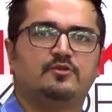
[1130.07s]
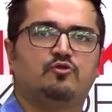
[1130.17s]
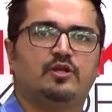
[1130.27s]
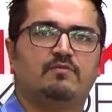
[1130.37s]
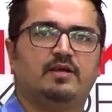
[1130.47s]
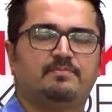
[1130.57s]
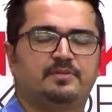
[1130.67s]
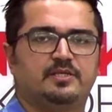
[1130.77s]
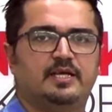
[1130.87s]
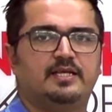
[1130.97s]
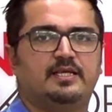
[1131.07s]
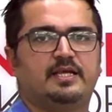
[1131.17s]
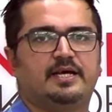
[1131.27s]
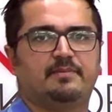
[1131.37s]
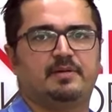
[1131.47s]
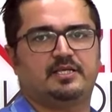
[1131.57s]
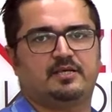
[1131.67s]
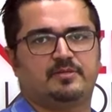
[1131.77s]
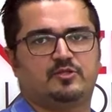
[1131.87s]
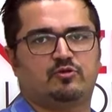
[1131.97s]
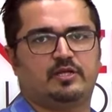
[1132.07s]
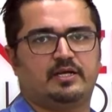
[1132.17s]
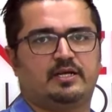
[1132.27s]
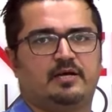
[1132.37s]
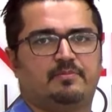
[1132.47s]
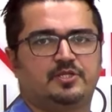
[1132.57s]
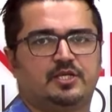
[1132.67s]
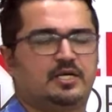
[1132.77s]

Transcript: görev yaptığı yer idare mahkemesi olarak ne yapacak?